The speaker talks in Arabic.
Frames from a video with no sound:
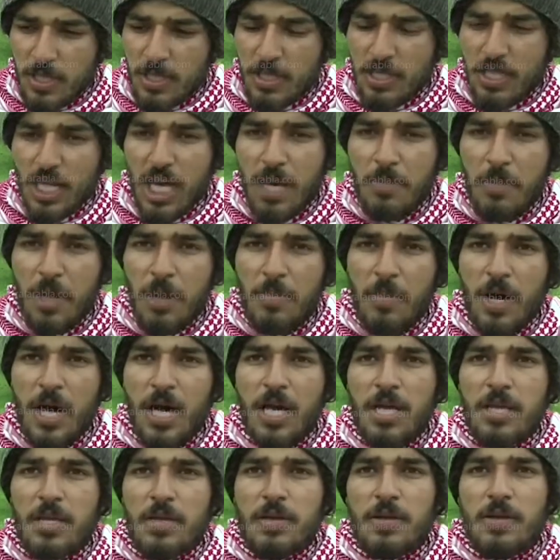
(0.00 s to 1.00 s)
يتعامل
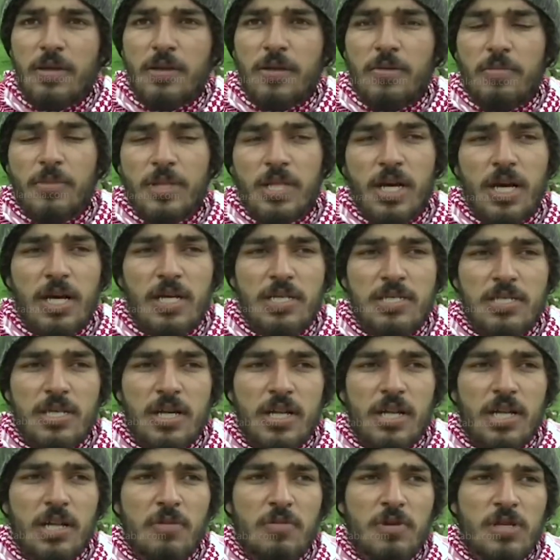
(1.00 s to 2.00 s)
مع اي بضاعه
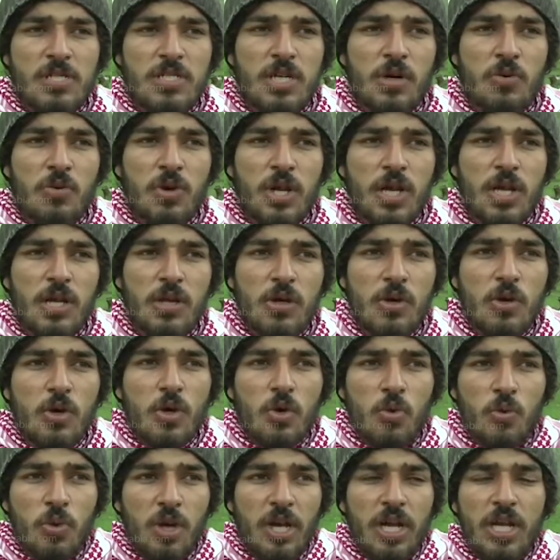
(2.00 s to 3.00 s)
اسرائيليه بالجوله
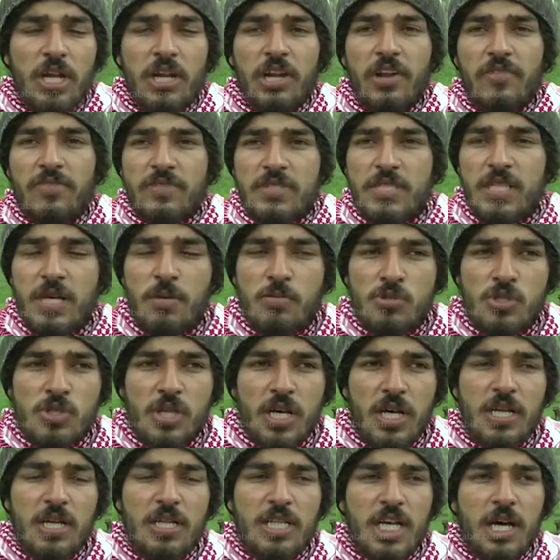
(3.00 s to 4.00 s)
واحنا نفسنا
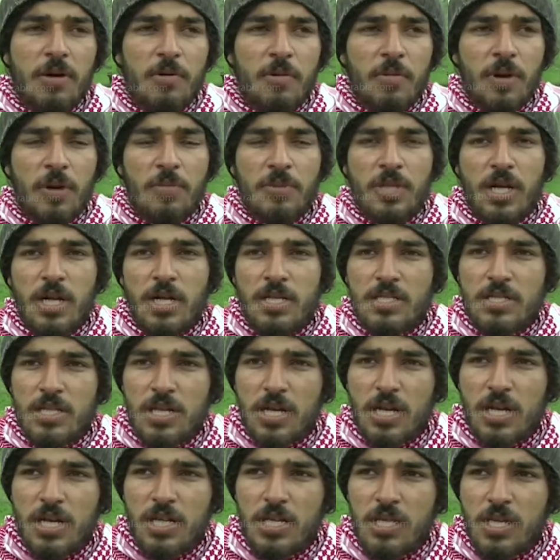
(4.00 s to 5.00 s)
مستحيل نتعامل مع البضاعه
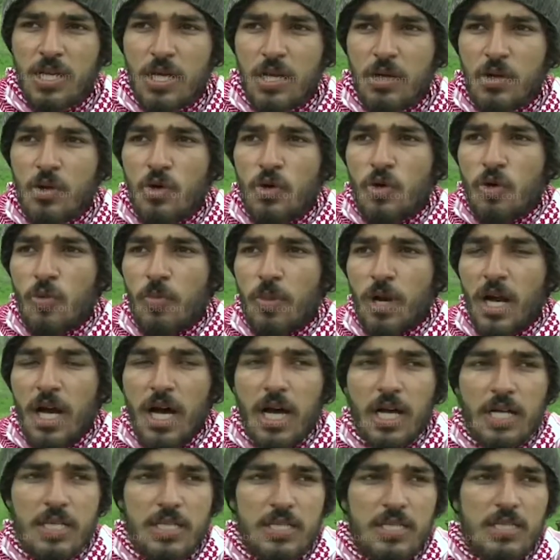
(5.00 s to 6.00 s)
الاسرائيليه
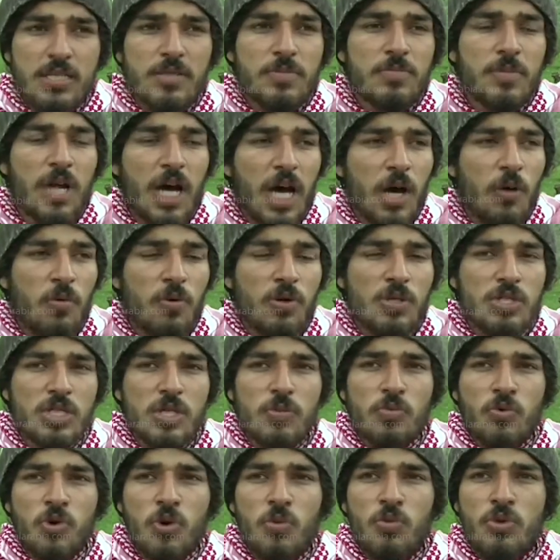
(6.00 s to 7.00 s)
بالعكس بنحاول
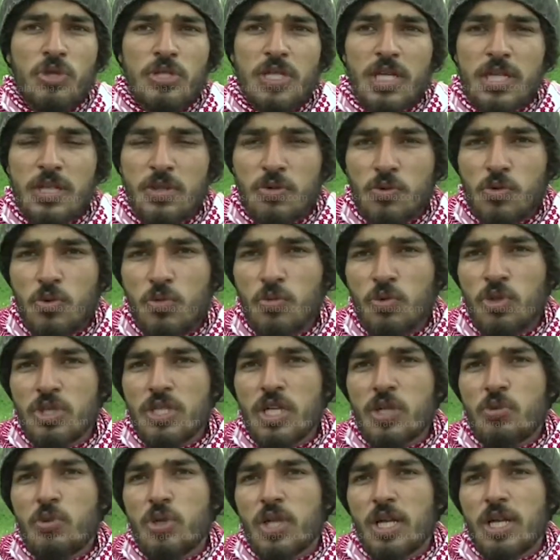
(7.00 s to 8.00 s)
نجيب كل منتجات تكون
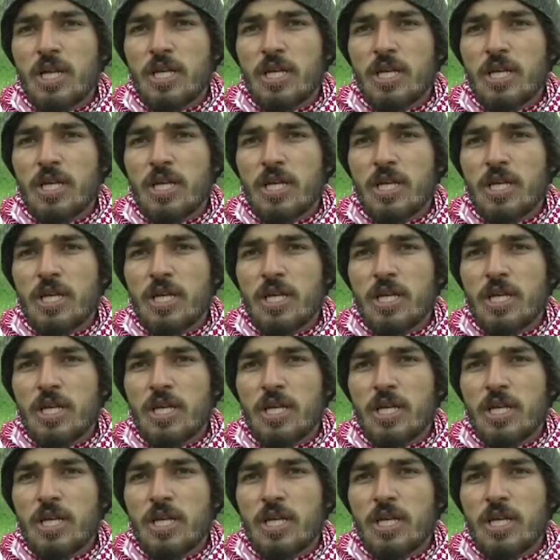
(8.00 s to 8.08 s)
منتجات